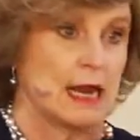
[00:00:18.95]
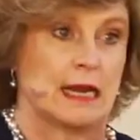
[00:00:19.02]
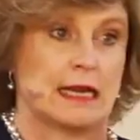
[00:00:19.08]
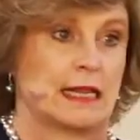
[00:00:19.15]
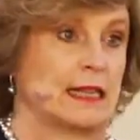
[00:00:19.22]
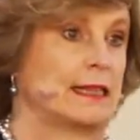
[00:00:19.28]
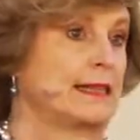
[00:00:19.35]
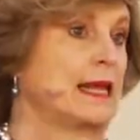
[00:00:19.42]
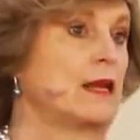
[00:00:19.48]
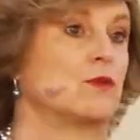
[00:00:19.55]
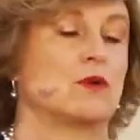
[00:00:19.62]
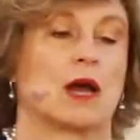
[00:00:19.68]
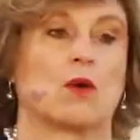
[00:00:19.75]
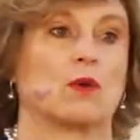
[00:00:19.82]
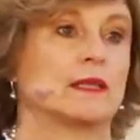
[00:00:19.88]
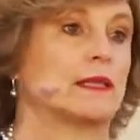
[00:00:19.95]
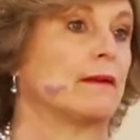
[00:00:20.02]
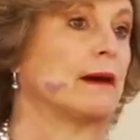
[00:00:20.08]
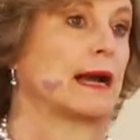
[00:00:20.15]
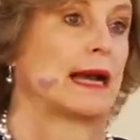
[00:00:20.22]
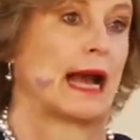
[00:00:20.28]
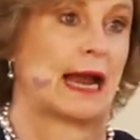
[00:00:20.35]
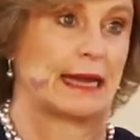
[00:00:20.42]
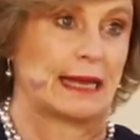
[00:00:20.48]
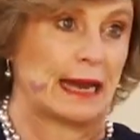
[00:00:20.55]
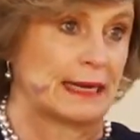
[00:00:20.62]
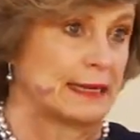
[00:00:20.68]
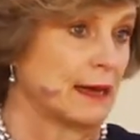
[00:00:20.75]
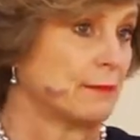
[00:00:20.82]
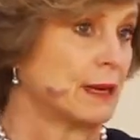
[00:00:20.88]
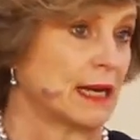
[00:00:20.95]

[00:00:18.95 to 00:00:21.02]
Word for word: ni tiene una cuenta bancaria, ni ha mm.